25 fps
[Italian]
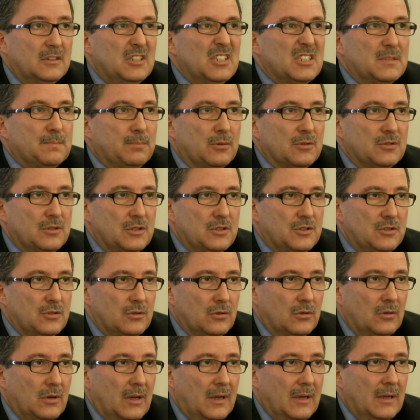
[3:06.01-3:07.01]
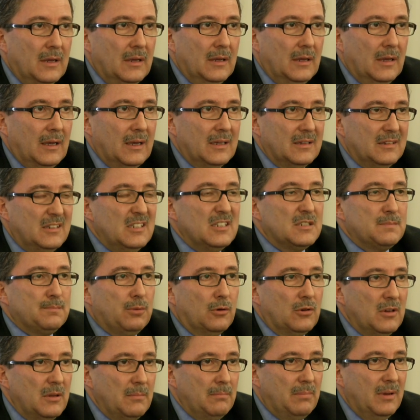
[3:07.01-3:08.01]
disposizione e
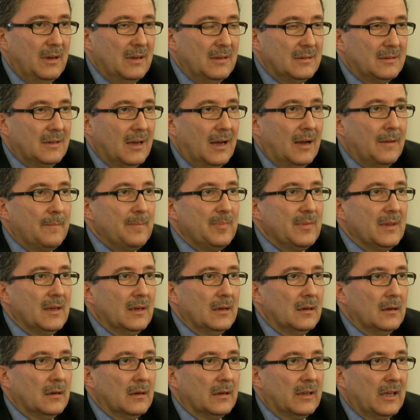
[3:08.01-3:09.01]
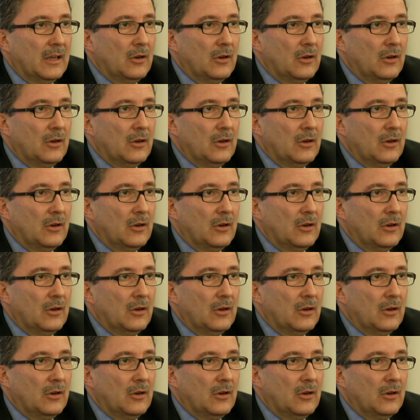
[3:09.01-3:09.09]
disponibilità eh,